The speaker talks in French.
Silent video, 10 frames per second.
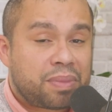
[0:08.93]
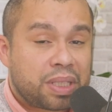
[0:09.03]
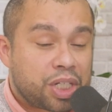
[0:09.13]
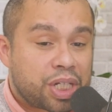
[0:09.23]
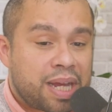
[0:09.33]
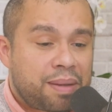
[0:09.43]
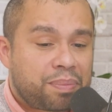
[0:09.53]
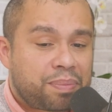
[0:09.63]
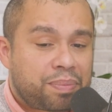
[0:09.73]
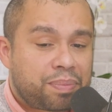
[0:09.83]
Déjà,
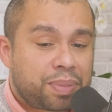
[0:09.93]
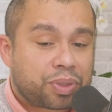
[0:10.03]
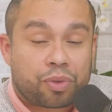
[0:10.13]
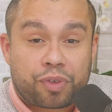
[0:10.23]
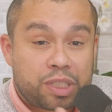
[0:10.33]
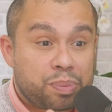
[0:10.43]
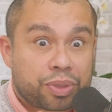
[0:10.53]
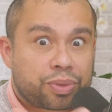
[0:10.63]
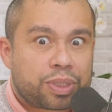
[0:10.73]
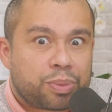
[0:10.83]
parce qu'en fait, ils
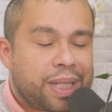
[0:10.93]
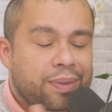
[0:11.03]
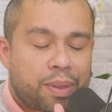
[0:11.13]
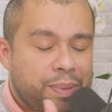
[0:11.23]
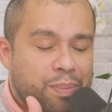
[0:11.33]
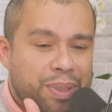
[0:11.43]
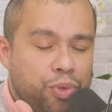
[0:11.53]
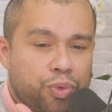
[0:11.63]
pensent que c'est obligatoire, hein, mais pas du